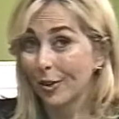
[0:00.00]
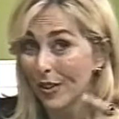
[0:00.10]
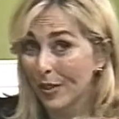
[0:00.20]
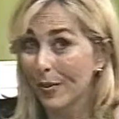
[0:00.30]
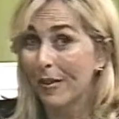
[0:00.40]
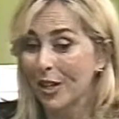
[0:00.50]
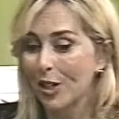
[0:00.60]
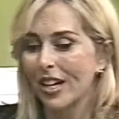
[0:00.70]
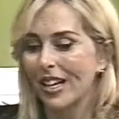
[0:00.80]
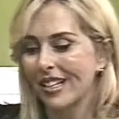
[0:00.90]
fazer uma plástica
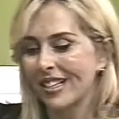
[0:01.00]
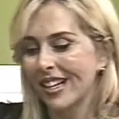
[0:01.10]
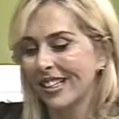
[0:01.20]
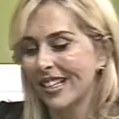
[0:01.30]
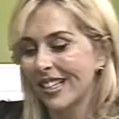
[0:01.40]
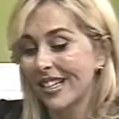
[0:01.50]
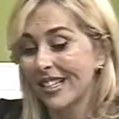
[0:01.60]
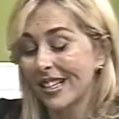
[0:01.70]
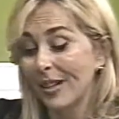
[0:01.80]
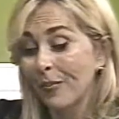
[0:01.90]
de nariz. Ela está dizendo
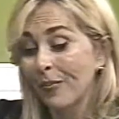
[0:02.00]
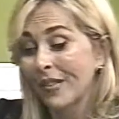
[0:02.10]
assim: